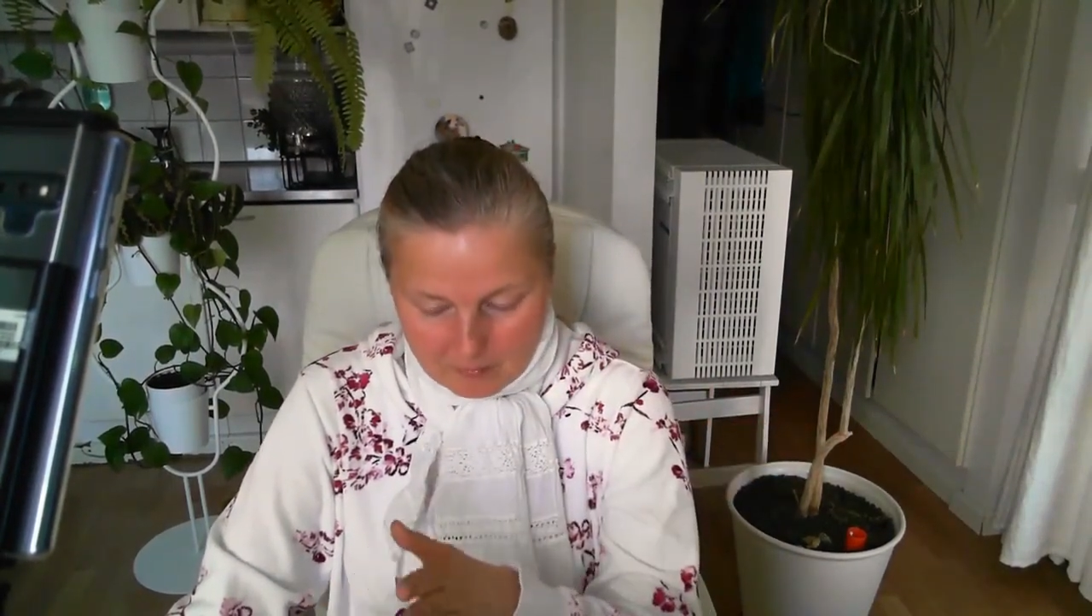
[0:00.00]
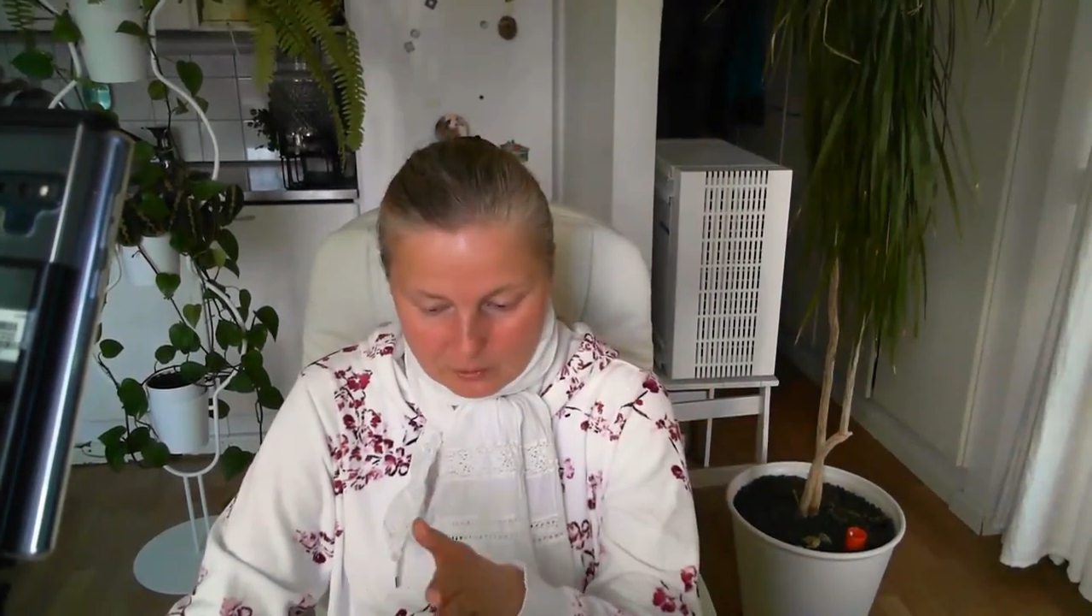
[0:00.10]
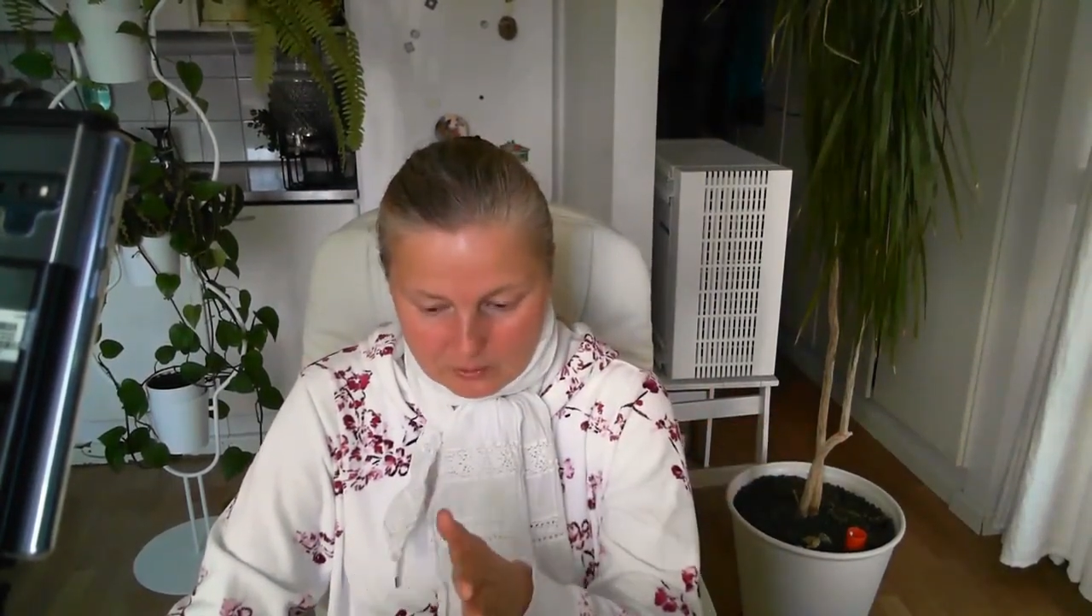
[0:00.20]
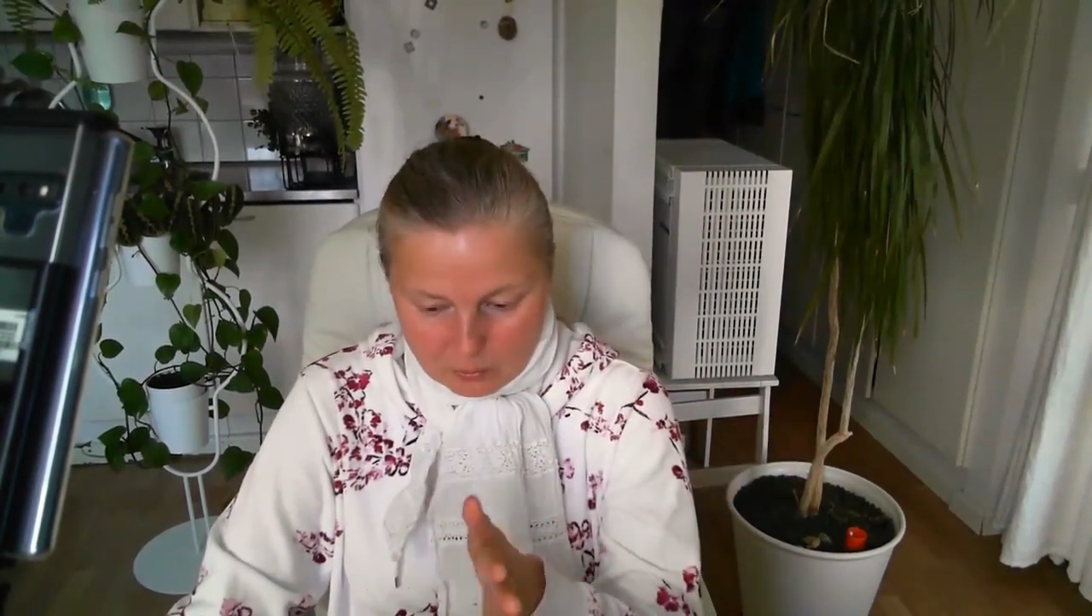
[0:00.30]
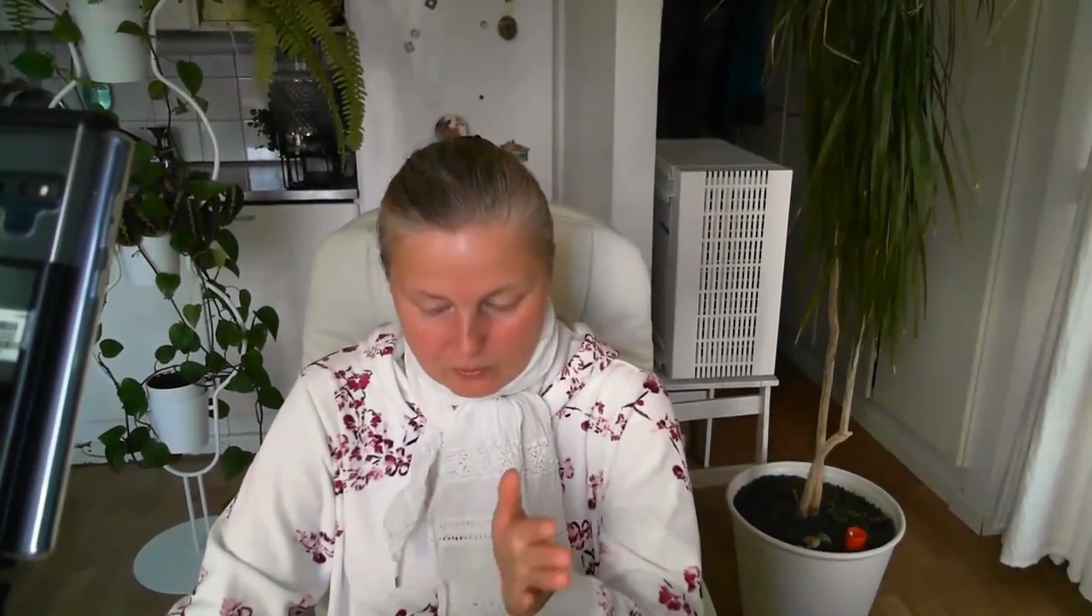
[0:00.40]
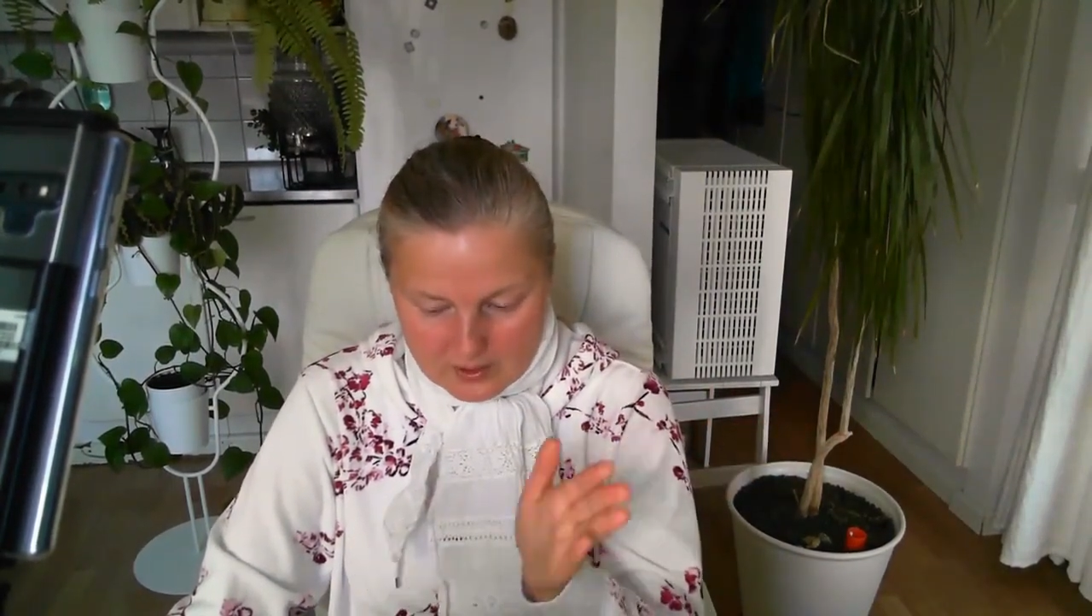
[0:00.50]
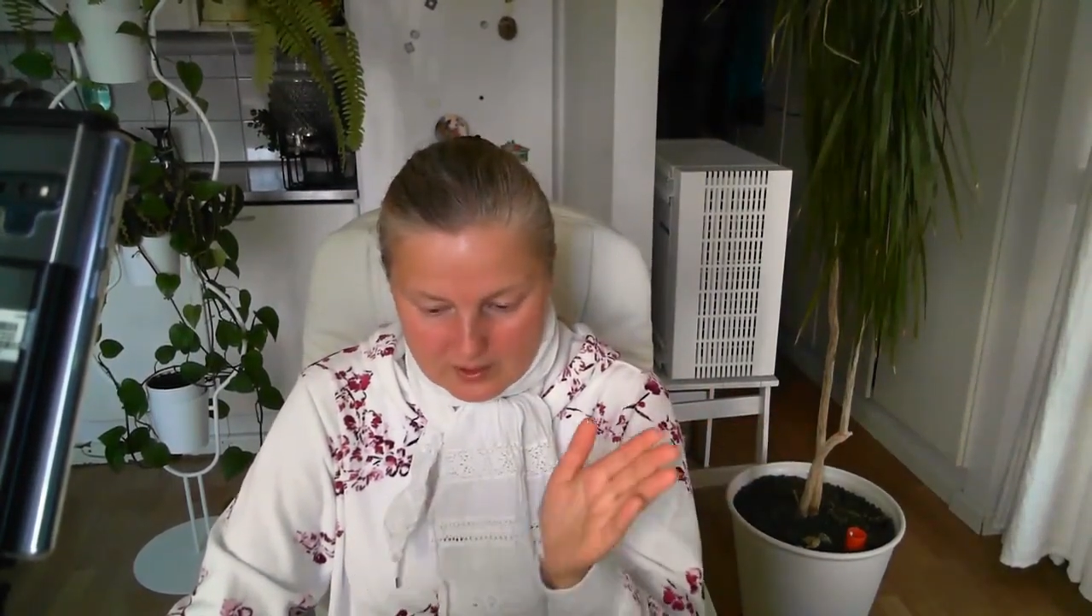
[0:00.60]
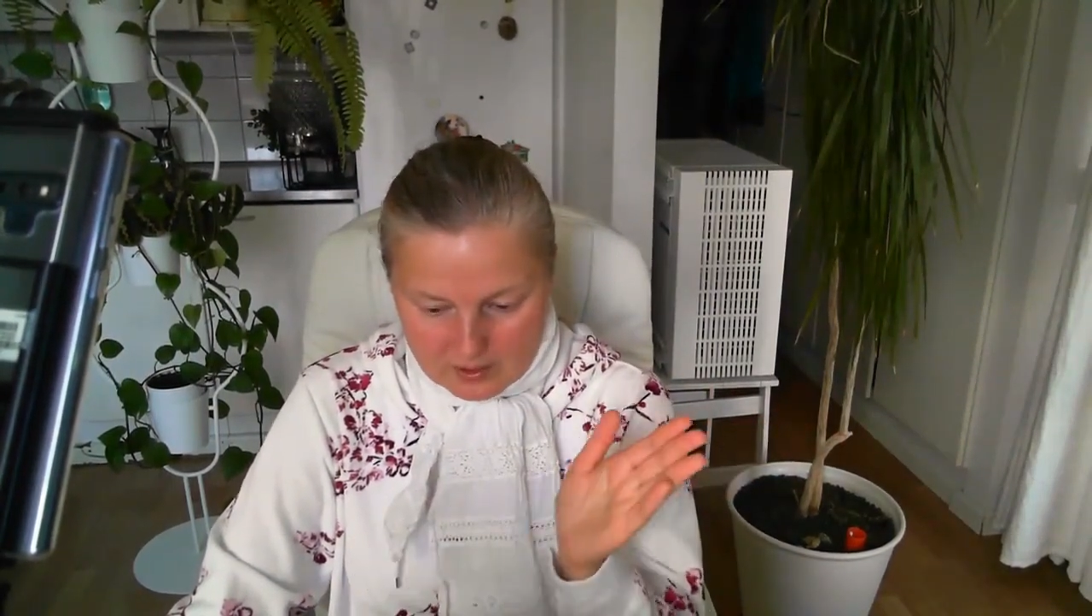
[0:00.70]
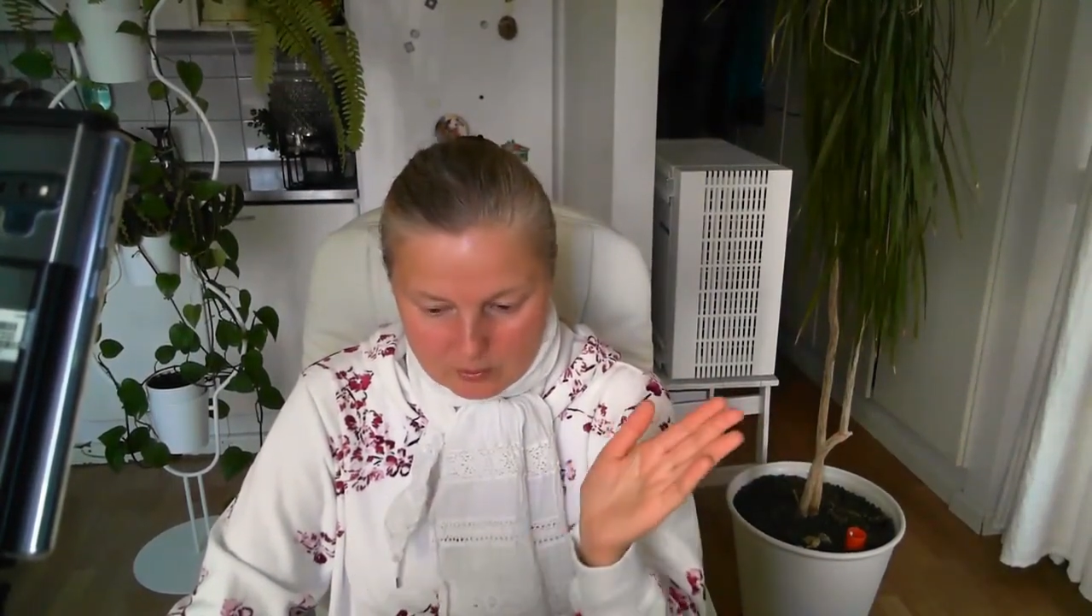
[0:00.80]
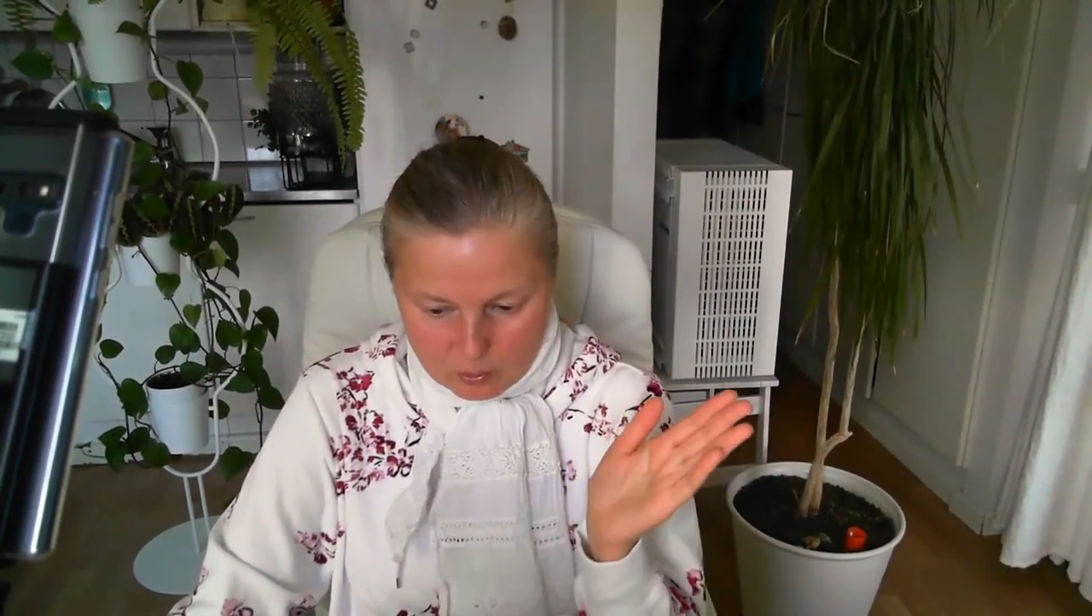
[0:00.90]
Вот у
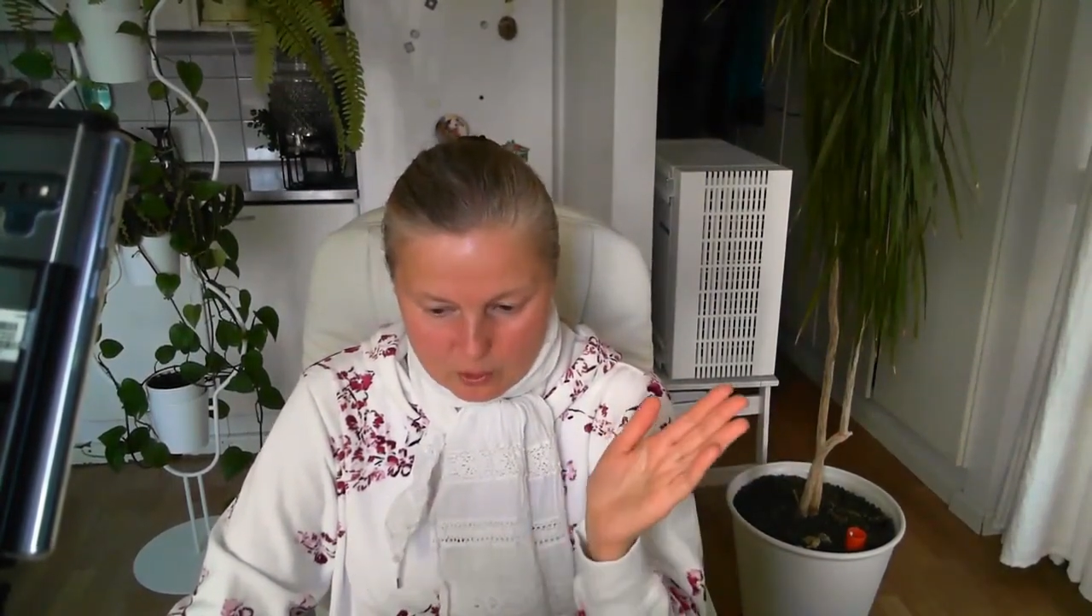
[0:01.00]
вас на ту